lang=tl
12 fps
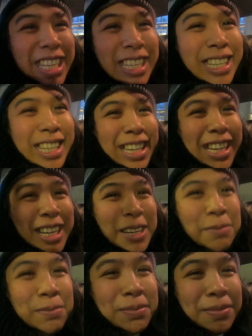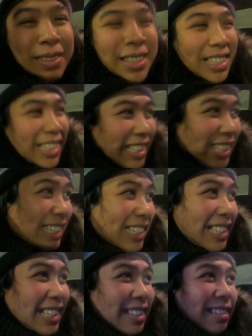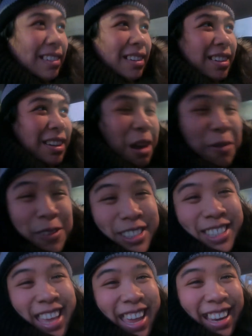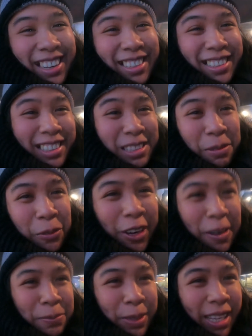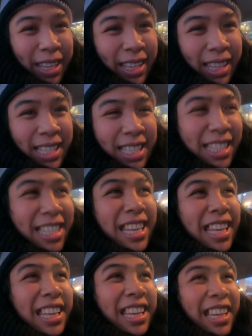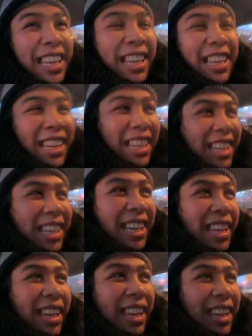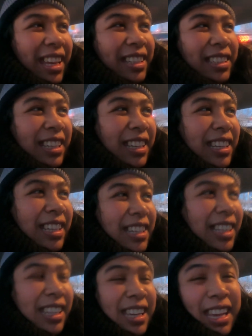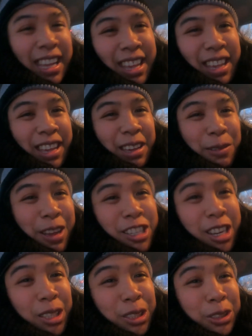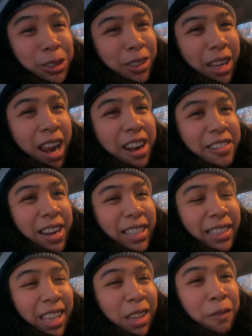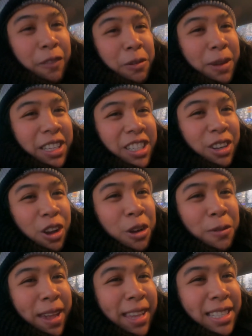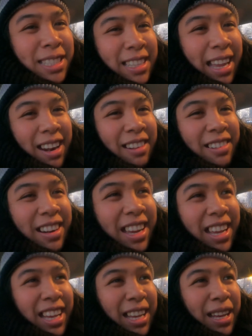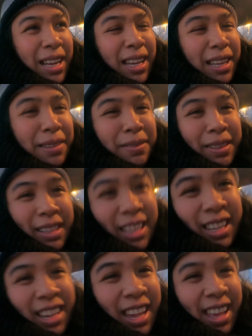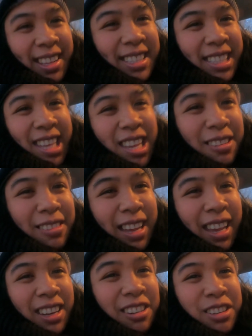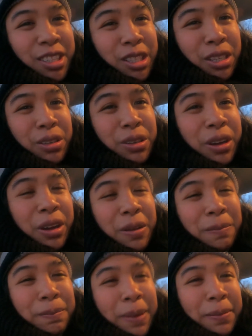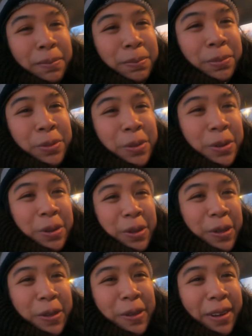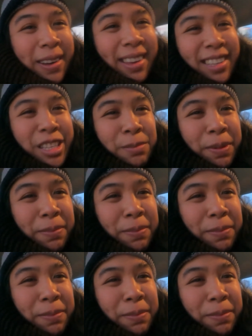Nining over there in the Philippines. And well, shout out to Kara. Thank you for watching always, Kara. And see you later soon. Babuch!